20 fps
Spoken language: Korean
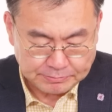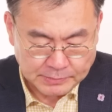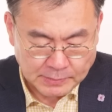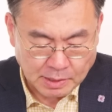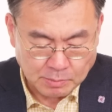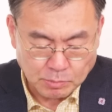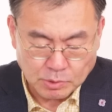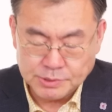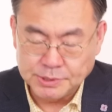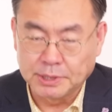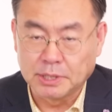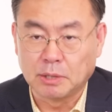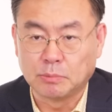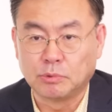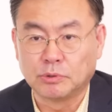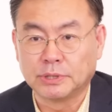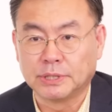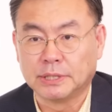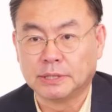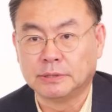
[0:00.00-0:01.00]
뭐 제가
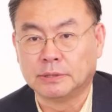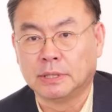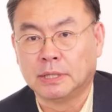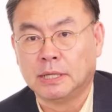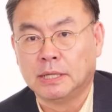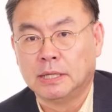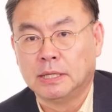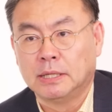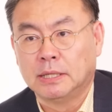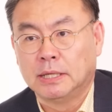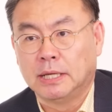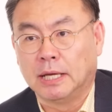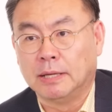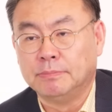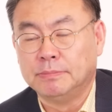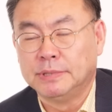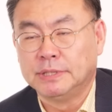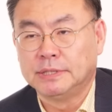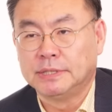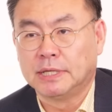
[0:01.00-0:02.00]
보기엔
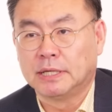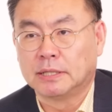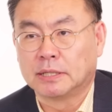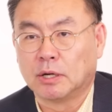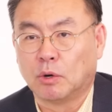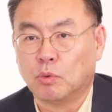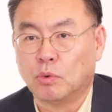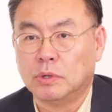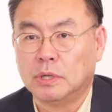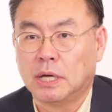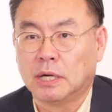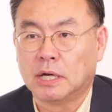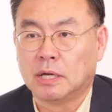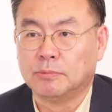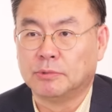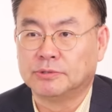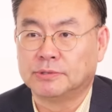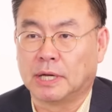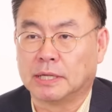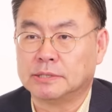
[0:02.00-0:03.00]
엔비디아가
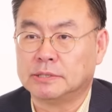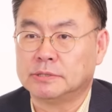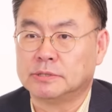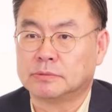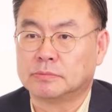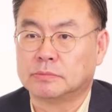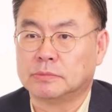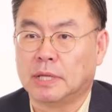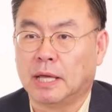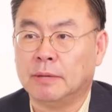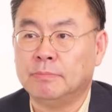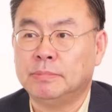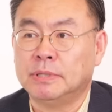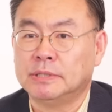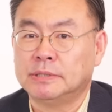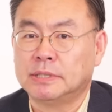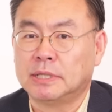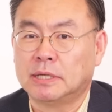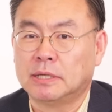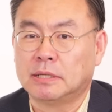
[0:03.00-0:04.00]
올라가면서 사실
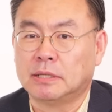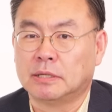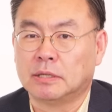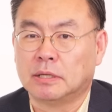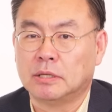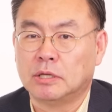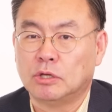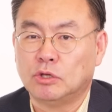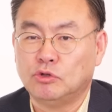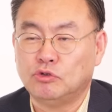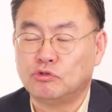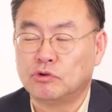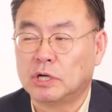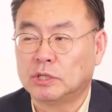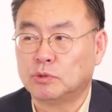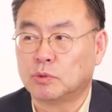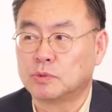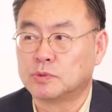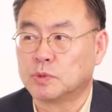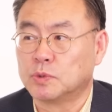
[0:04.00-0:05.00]
엔비디아 유아
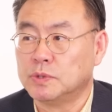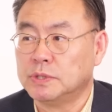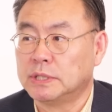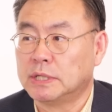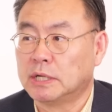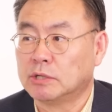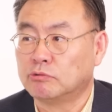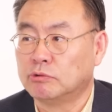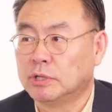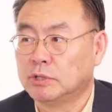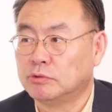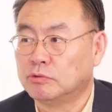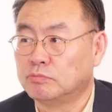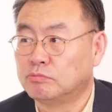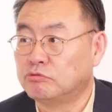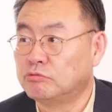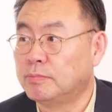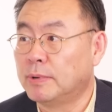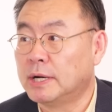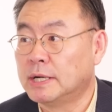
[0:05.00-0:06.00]
독존이라고 해도
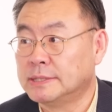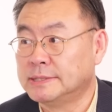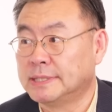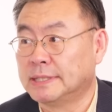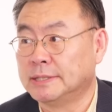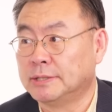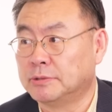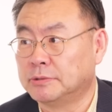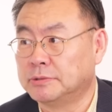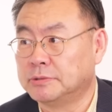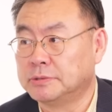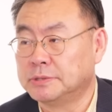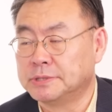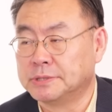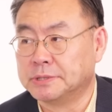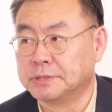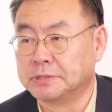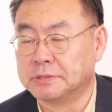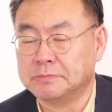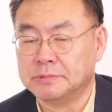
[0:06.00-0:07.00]
무방한 장이거든요. 그렇죠.
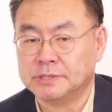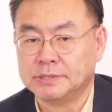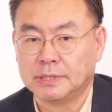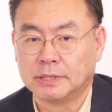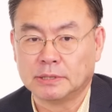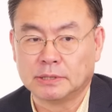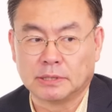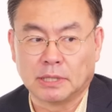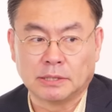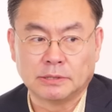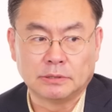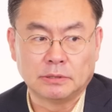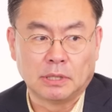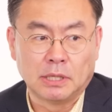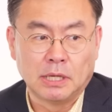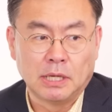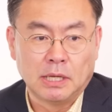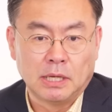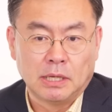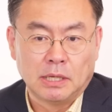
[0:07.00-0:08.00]
지금 시장이 사실
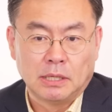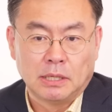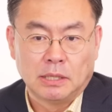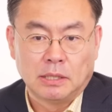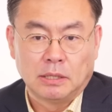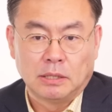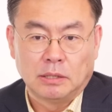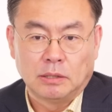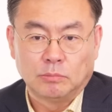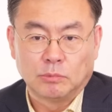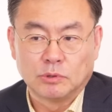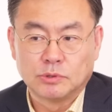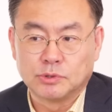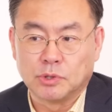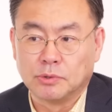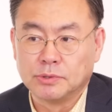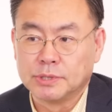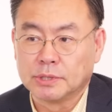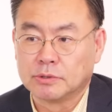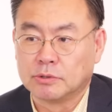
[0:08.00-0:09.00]
뭐
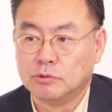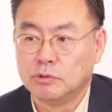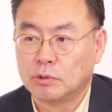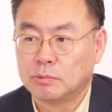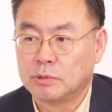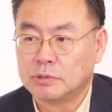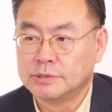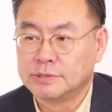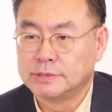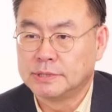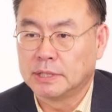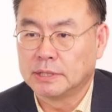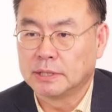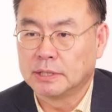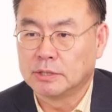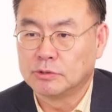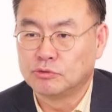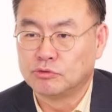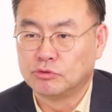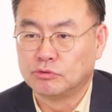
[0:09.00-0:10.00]
전체 글로벌
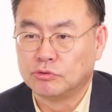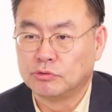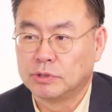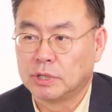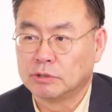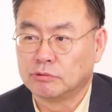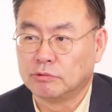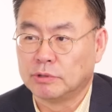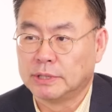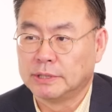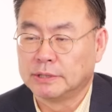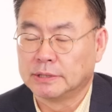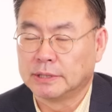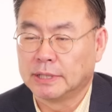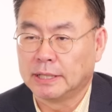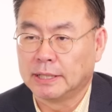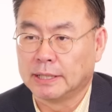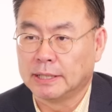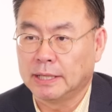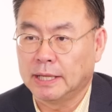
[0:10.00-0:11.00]
시장의 주류라고 하는
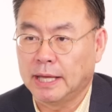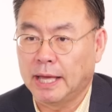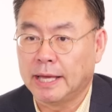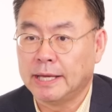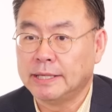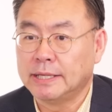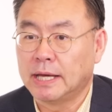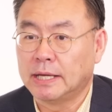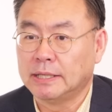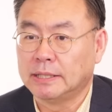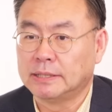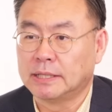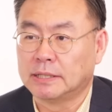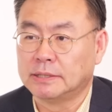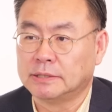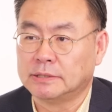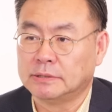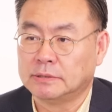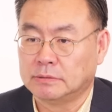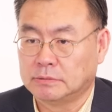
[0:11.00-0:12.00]
게
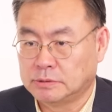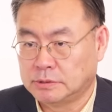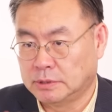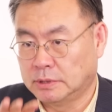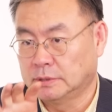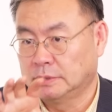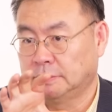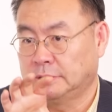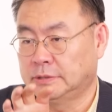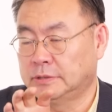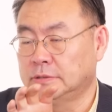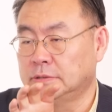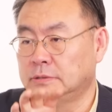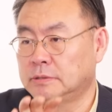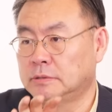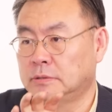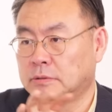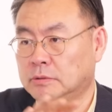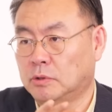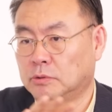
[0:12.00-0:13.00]
AI라는 이제
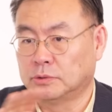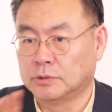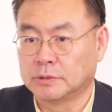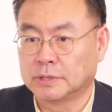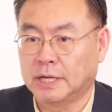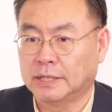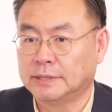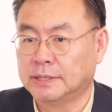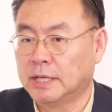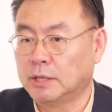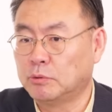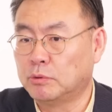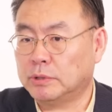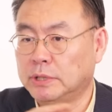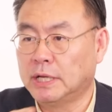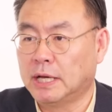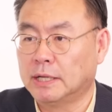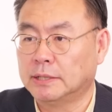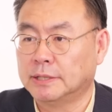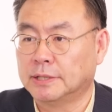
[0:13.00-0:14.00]
큰 어떤
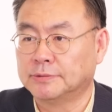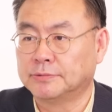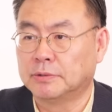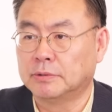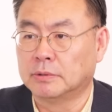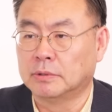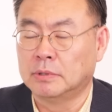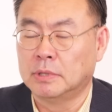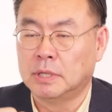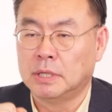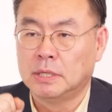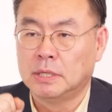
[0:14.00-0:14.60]
카테고리 안에서